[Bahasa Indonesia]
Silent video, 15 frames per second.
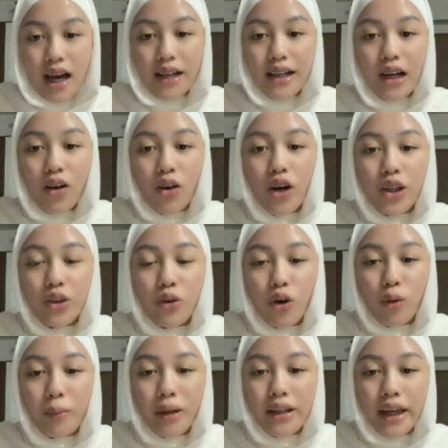ada kok
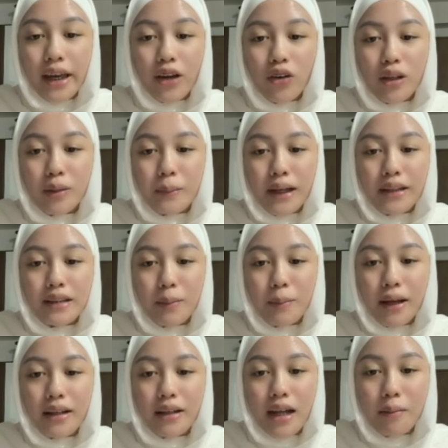itu komennya yang Loli baca
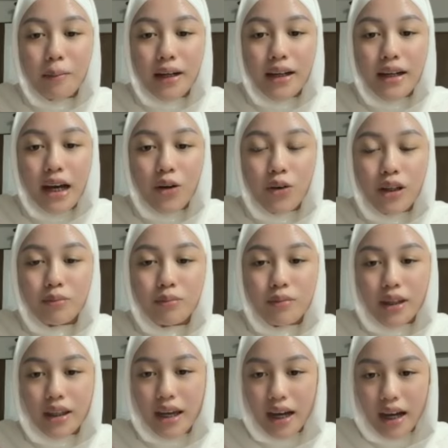pada pada darurat
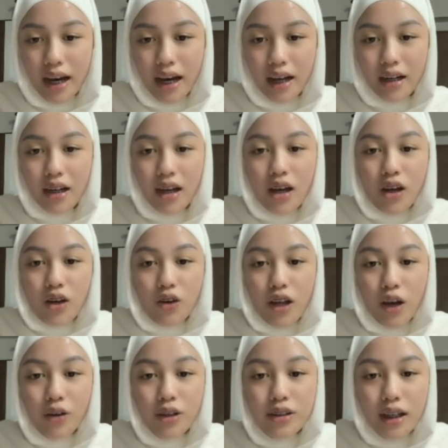iya kan
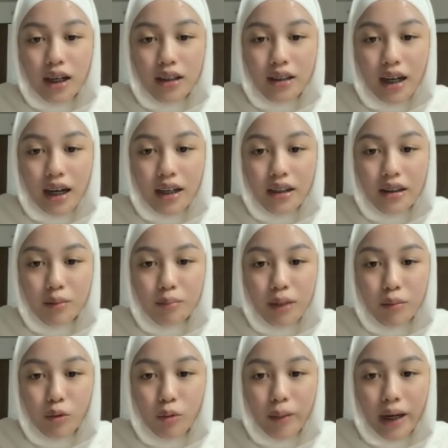Loli aku di Jakarta nggak ada
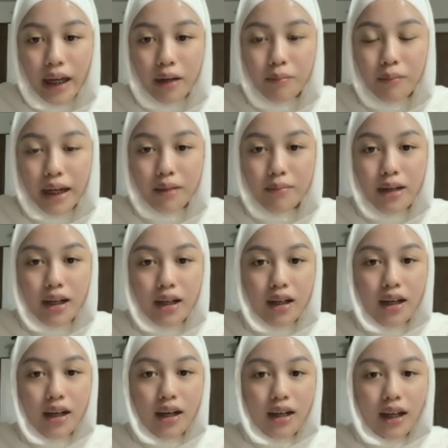temen mau main main
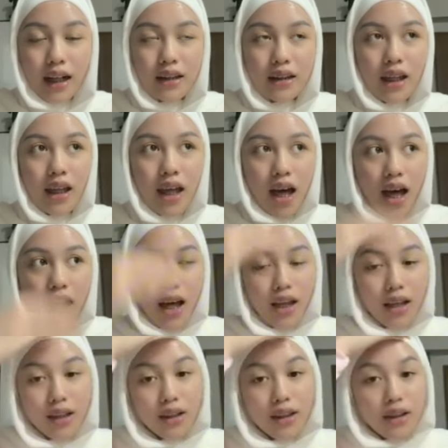bareng nggak nanti ya
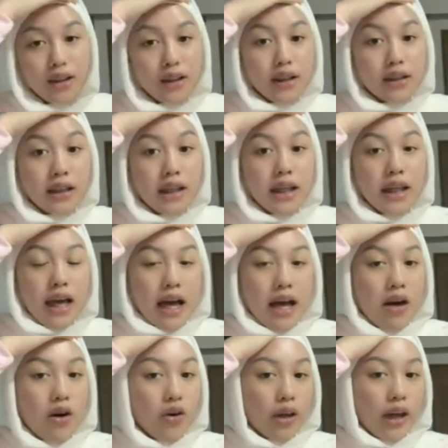nanti
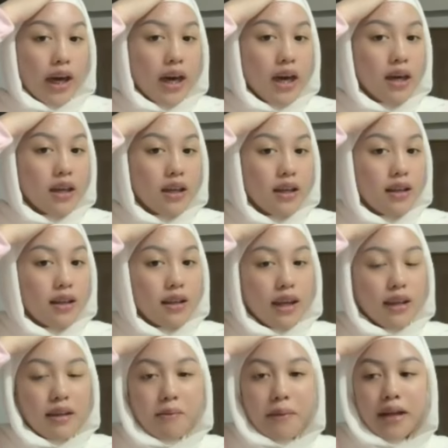ya oke
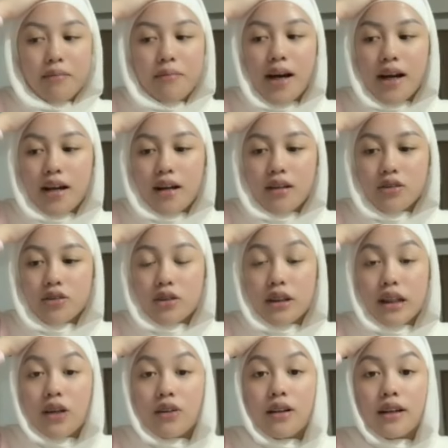kita main bareng
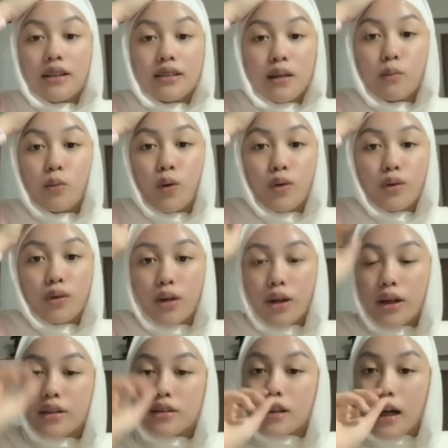soalnya aku lagi sibuk
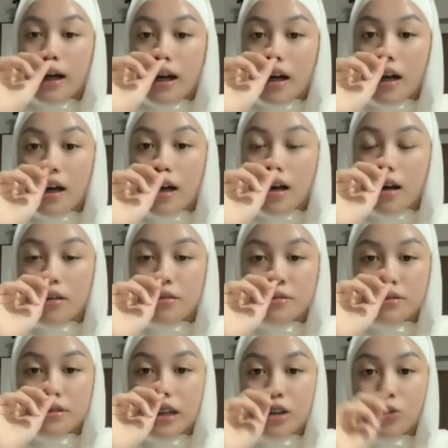
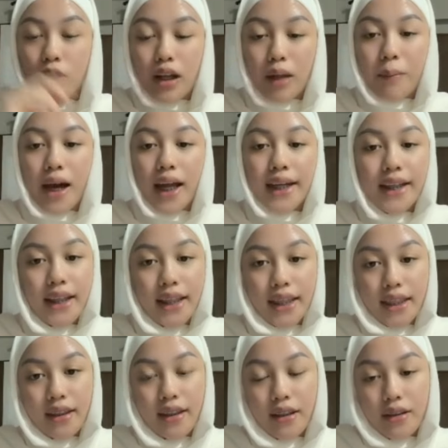sekarang jadwalnya padet.